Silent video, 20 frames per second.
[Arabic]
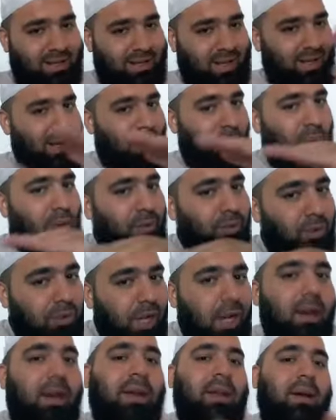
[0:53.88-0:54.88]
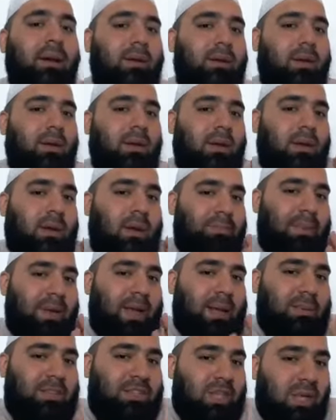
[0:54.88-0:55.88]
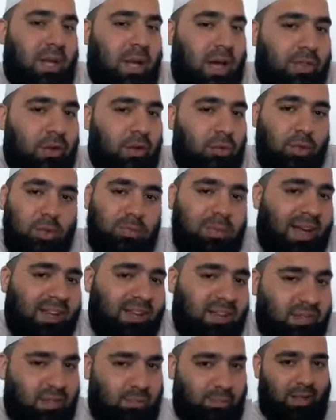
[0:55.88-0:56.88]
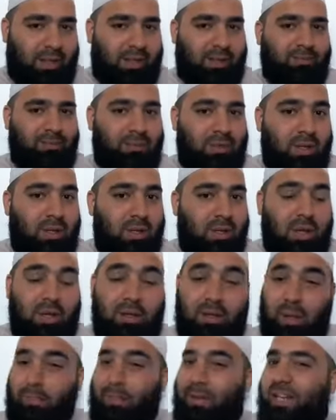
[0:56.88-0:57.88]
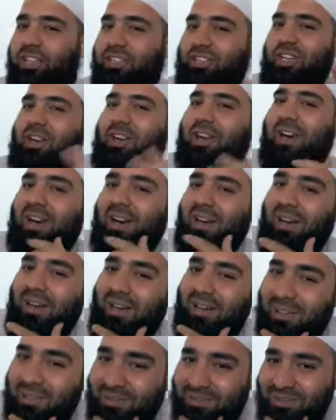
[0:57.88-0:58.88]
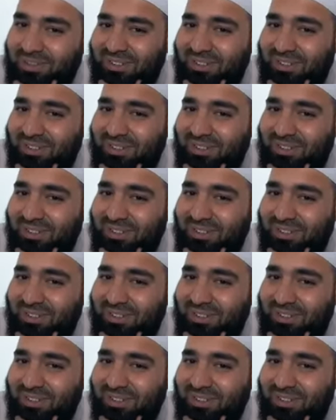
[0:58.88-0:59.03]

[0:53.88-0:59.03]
يعني أول نقطة نحن رب العالمين شرع هذه الأمور ما حيستفيد منها طب ليش شرعها؟